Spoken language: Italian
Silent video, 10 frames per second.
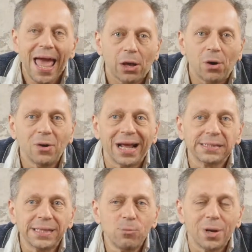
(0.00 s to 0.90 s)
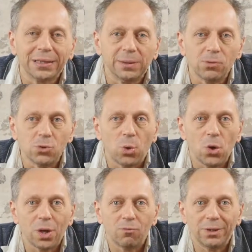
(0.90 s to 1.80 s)
Ecco, allora stiamo un attimo su
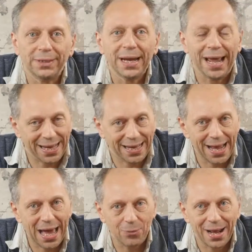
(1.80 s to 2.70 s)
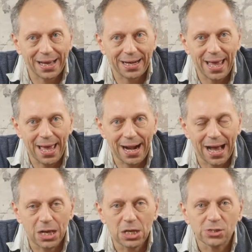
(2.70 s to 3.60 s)
quello che vuol dire creare una carriera